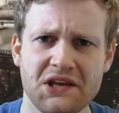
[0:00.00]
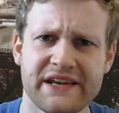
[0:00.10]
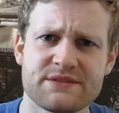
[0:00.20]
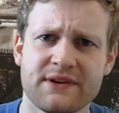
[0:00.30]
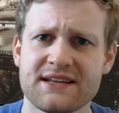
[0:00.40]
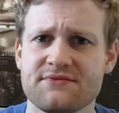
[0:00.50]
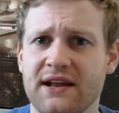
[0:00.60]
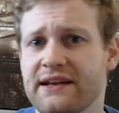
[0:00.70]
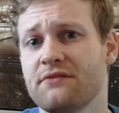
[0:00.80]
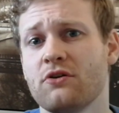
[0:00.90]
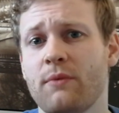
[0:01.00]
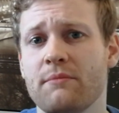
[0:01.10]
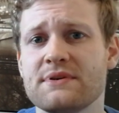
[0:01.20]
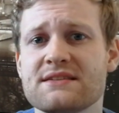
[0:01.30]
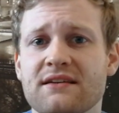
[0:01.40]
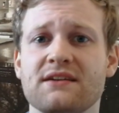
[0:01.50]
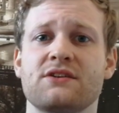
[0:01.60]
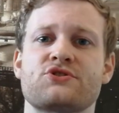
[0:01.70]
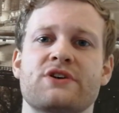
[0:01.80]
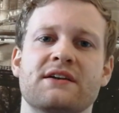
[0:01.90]
dass man das vielleicht einfach nochmal ein bisschen
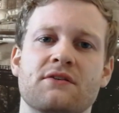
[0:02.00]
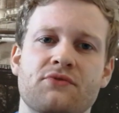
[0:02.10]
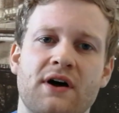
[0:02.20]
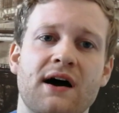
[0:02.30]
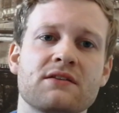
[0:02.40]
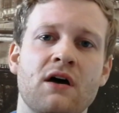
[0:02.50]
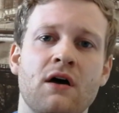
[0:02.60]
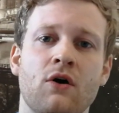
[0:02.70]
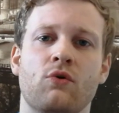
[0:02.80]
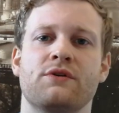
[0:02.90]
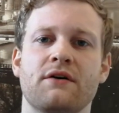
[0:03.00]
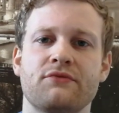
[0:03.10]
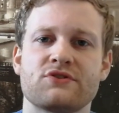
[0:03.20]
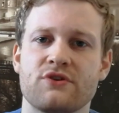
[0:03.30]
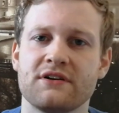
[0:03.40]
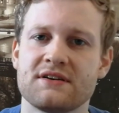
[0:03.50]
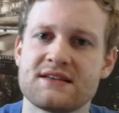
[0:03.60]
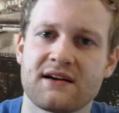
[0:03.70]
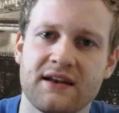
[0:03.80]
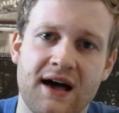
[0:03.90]
kritischer hinterfragt und dafür sollte
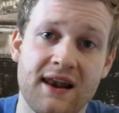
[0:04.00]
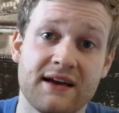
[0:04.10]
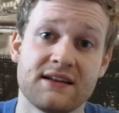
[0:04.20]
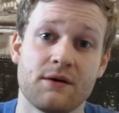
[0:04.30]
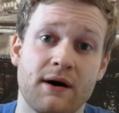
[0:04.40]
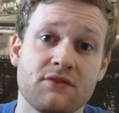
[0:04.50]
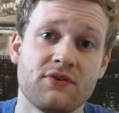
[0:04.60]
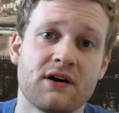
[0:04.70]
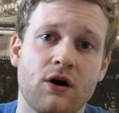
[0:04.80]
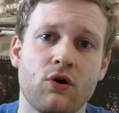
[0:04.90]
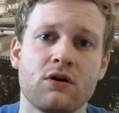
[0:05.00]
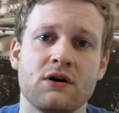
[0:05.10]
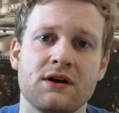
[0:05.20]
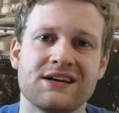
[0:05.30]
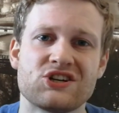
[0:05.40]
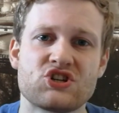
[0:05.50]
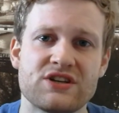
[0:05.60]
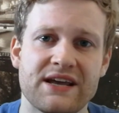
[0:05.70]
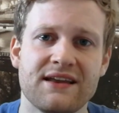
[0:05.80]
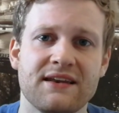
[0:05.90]
dieser Kanal eigentlich am Anfang auch
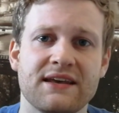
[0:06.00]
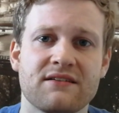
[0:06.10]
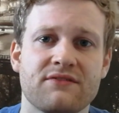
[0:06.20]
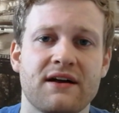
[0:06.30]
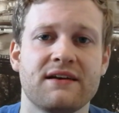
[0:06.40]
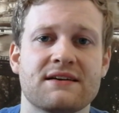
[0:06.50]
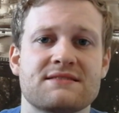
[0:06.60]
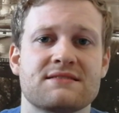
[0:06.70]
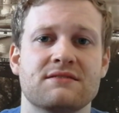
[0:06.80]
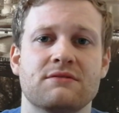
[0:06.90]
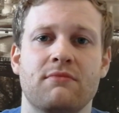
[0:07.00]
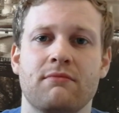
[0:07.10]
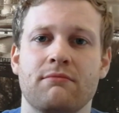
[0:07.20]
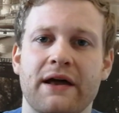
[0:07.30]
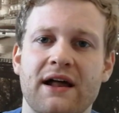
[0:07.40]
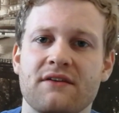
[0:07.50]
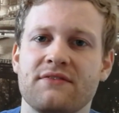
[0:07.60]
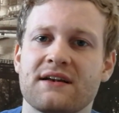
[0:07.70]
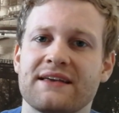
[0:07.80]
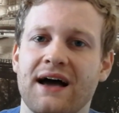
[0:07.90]
stehen irgendwann, dass ähm, man halt
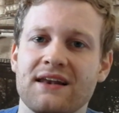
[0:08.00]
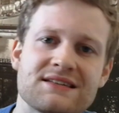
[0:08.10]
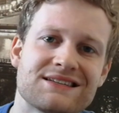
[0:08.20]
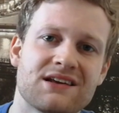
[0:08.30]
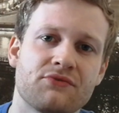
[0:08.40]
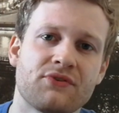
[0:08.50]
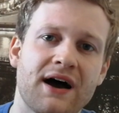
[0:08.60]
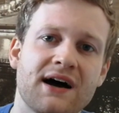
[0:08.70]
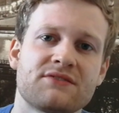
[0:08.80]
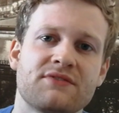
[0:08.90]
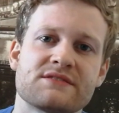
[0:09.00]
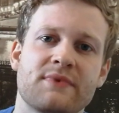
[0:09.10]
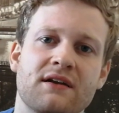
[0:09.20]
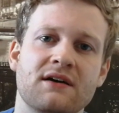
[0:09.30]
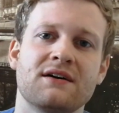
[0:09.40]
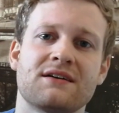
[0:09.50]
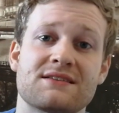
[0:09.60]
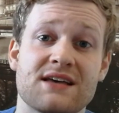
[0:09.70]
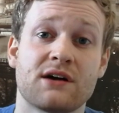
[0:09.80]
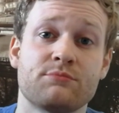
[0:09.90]
wirklich alles hinterfragt, was man
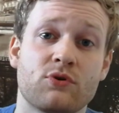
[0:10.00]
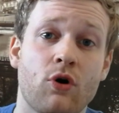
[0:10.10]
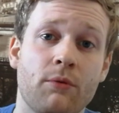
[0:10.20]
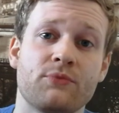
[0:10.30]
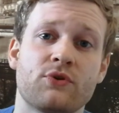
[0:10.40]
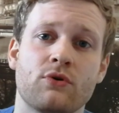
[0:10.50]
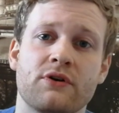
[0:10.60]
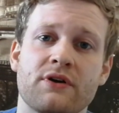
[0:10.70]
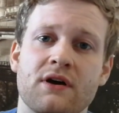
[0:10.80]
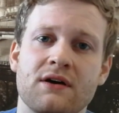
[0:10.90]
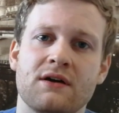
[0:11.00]
gesagt bekommt und